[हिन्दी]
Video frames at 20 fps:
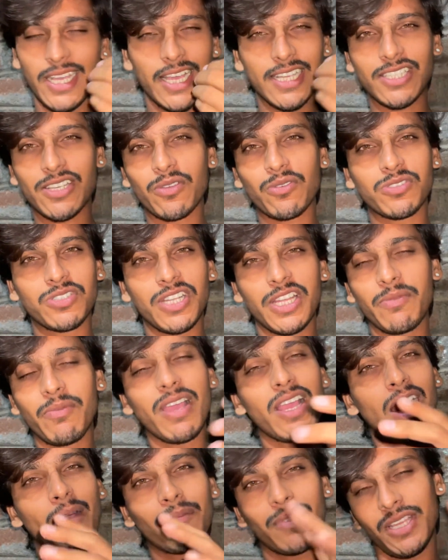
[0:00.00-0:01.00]
ऐसा कुछ नहीं
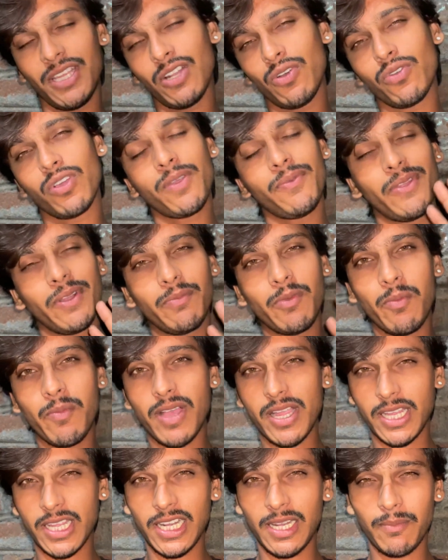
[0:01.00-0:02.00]
भाई आप नहीं रहोगे फिर भी
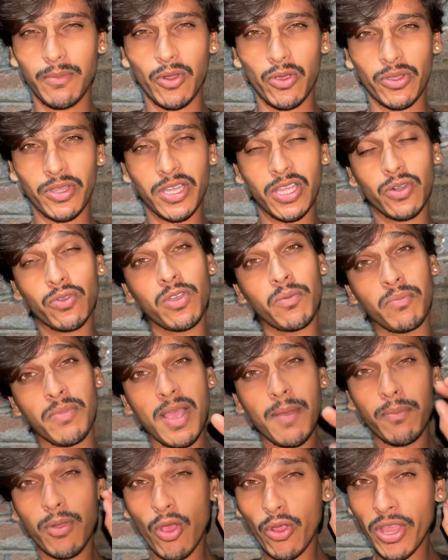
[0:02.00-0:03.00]
मैं अकेले ब्लॉगिंग करूंगा
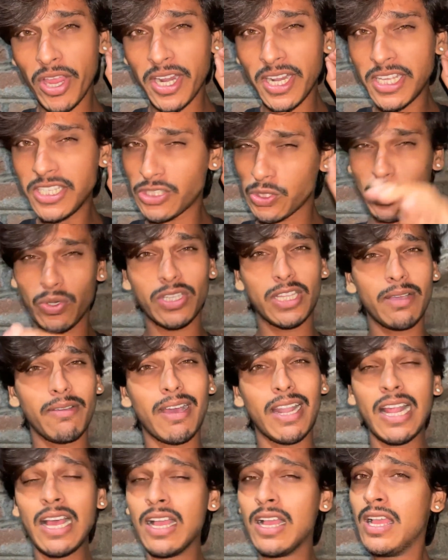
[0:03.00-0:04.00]
मैं ब्लॉगिंग नहीं छोड़ने
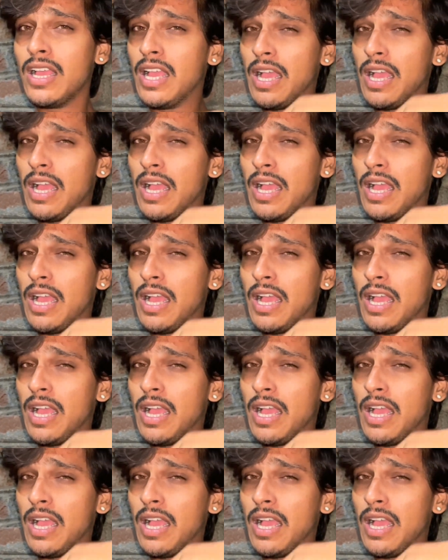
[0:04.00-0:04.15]
वाला